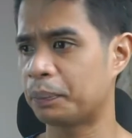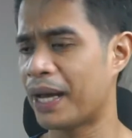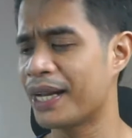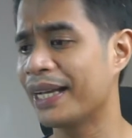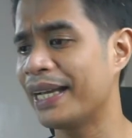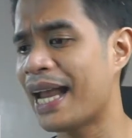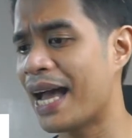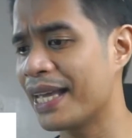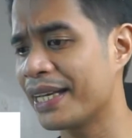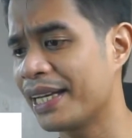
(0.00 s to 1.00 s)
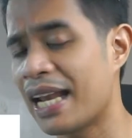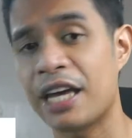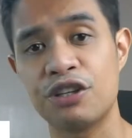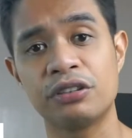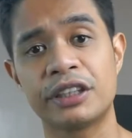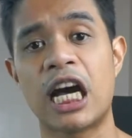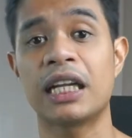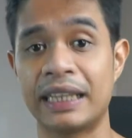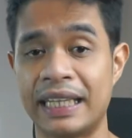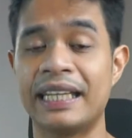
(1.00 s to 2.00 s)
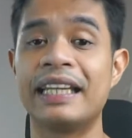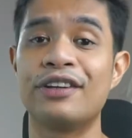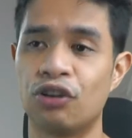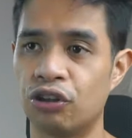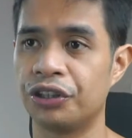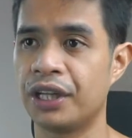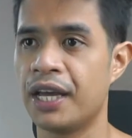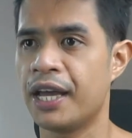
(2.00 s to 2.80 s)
Parang ginaya nila yung Jack 3D noon